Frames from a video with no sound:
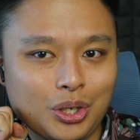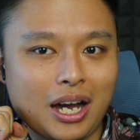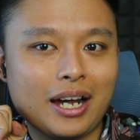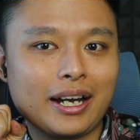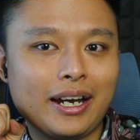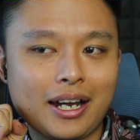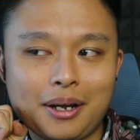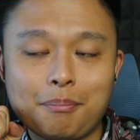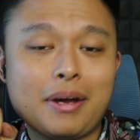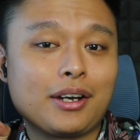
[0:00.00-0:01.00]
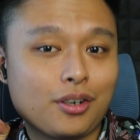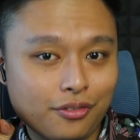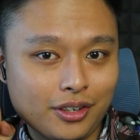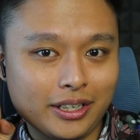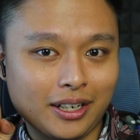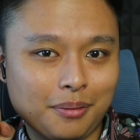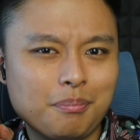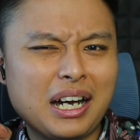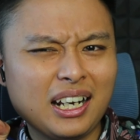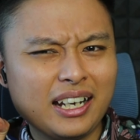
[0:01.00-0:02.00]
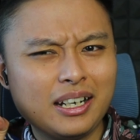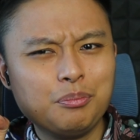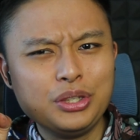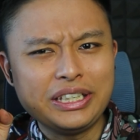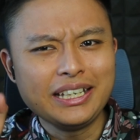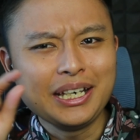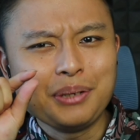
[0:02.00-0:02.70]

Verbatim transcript: area microphone handphonenya bakal ada bunyi